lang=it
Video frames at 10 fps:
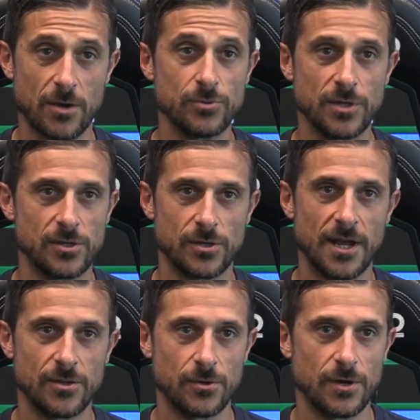
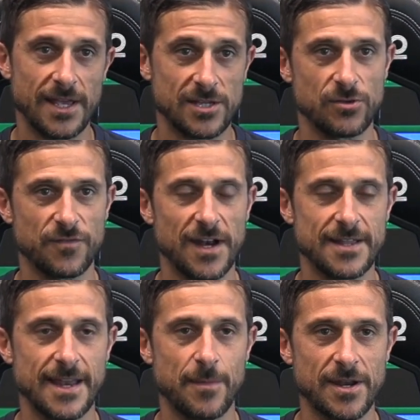condizionato l'esito finale
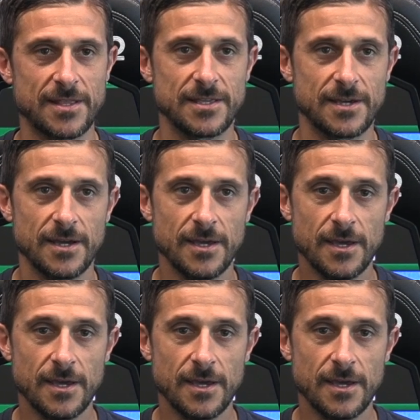della partita